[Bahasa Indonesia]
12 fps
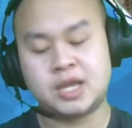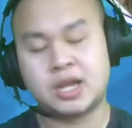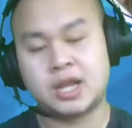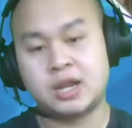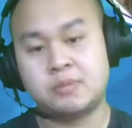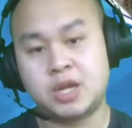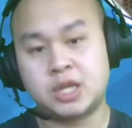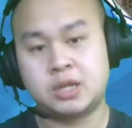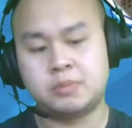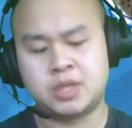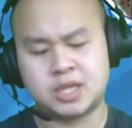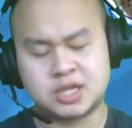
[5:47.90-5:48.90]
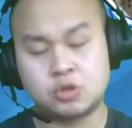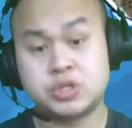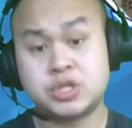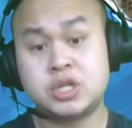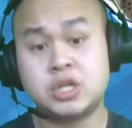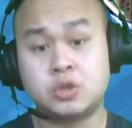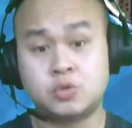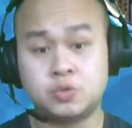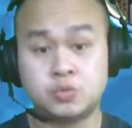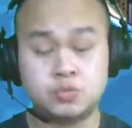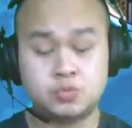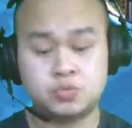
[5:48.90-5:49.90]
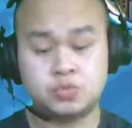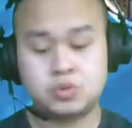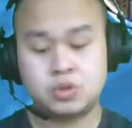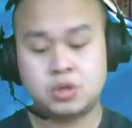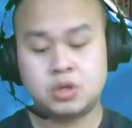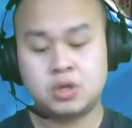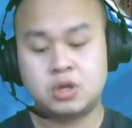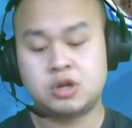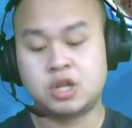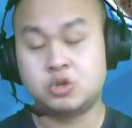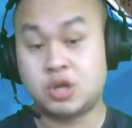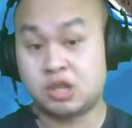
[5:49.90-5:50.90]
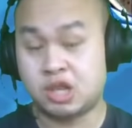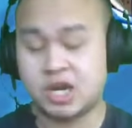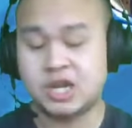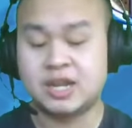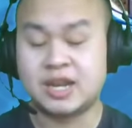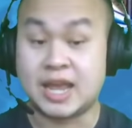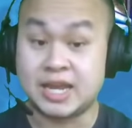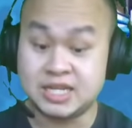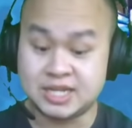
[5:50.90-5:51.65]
yang kalian milikin bintang satu aja dihitung dan juga training. Nah ini